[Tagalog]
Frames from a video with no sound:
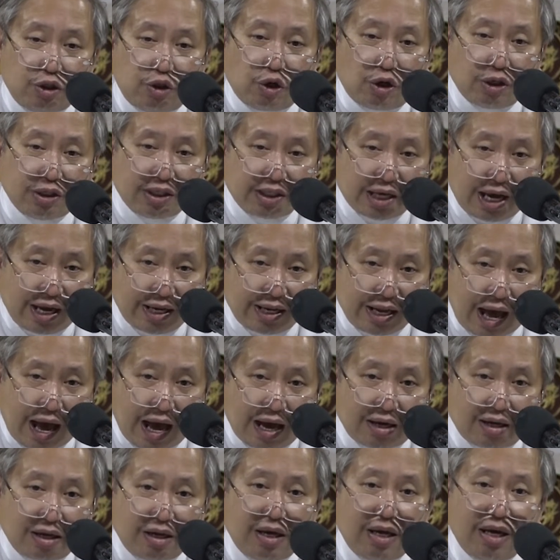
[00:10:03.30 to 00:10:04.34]
Diyos
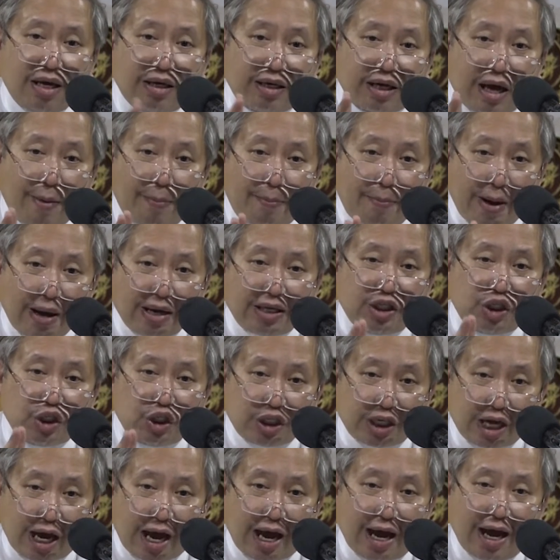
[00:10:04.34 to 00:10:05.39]
anak kapag
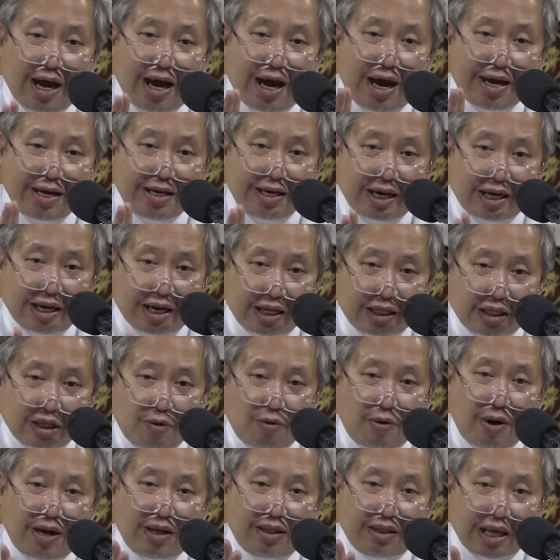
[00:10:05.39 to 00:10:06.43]
siya ay
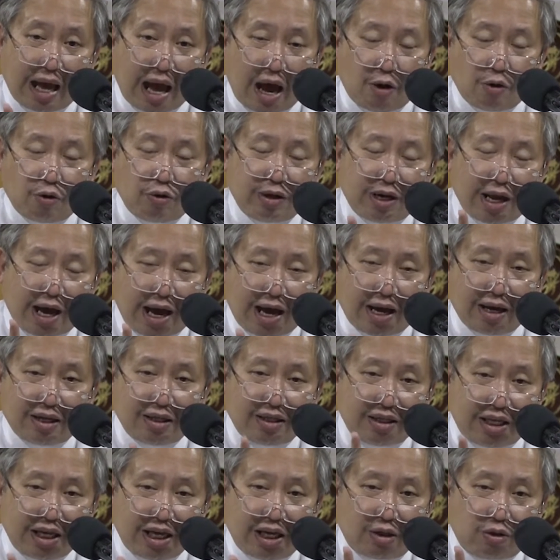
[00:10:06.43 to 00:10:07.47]
nagkatawang tao na
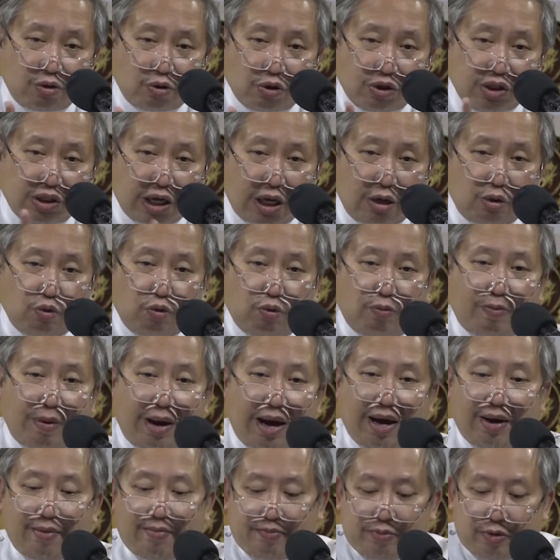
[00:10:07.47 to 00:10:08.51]
dito sa
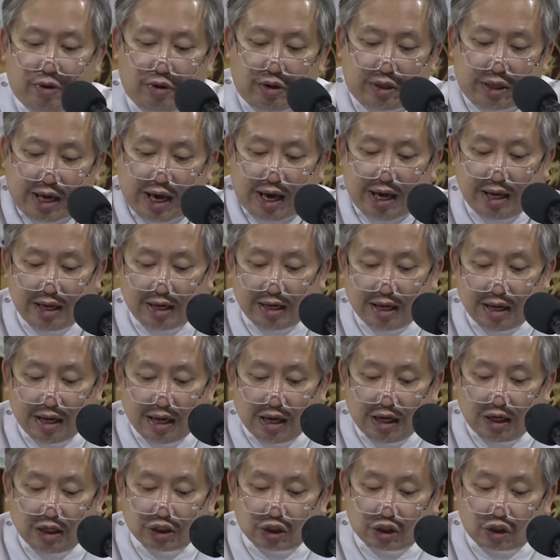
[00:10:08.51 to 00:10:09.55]
lupa. Okay?
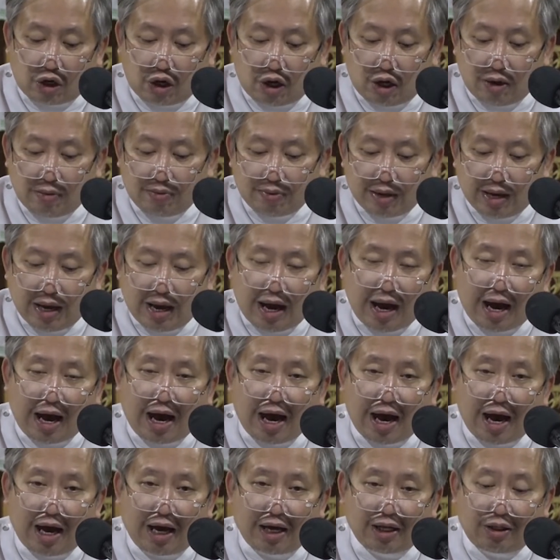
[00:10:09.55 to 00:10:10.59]
So,
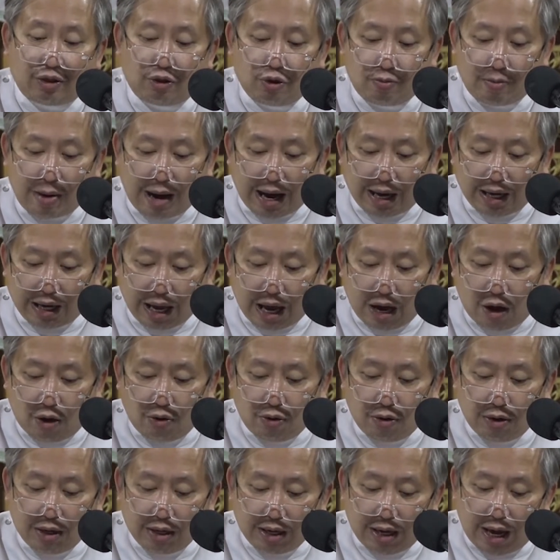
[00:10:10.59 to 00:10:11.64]
uh,
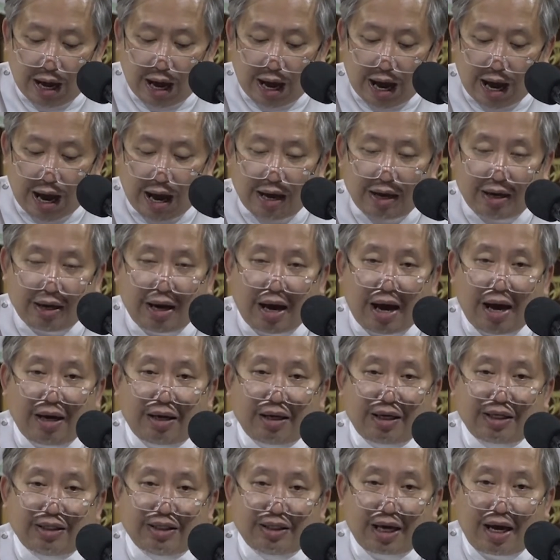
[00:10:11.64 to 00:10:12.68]
dumalaw ang, ang
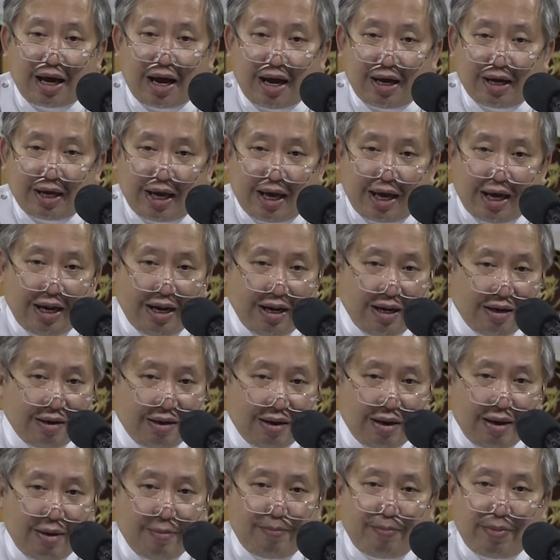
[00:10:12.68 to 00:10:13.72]
isang anghel,
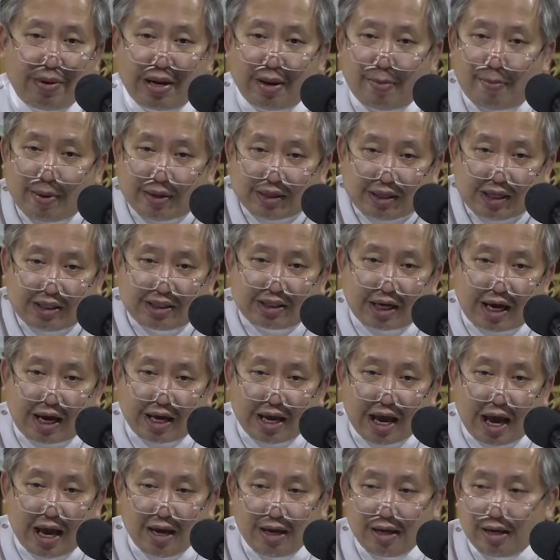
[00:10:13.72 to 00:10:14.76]
pinabatid sa
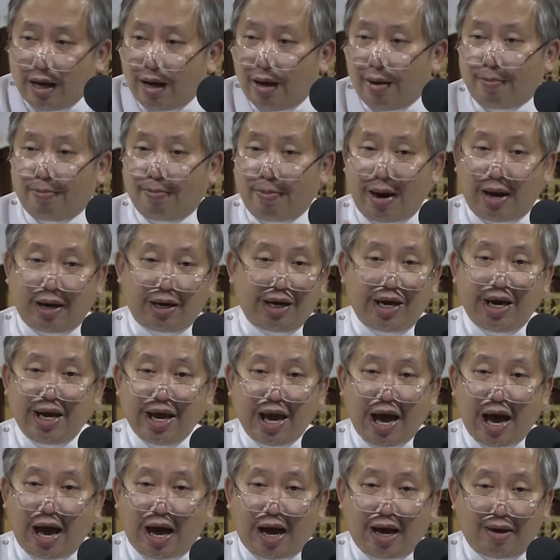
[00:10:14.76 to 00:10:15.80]
kanya,
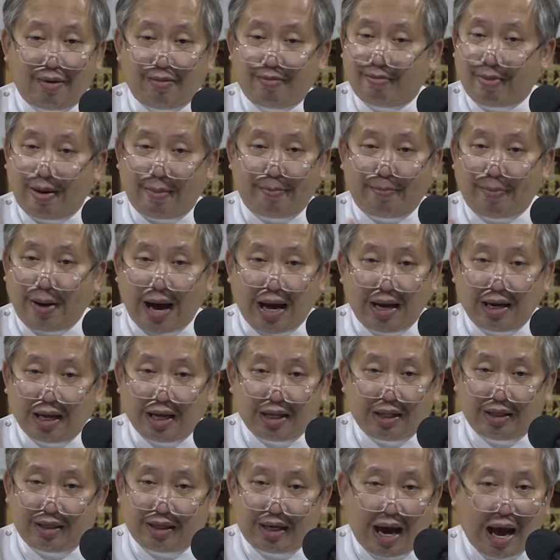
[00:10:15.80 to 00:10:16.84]
Maria,
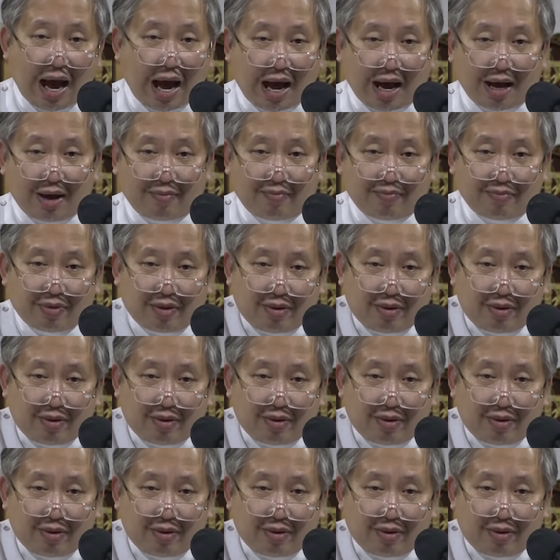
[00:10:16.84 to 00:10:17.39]
mapalad ka,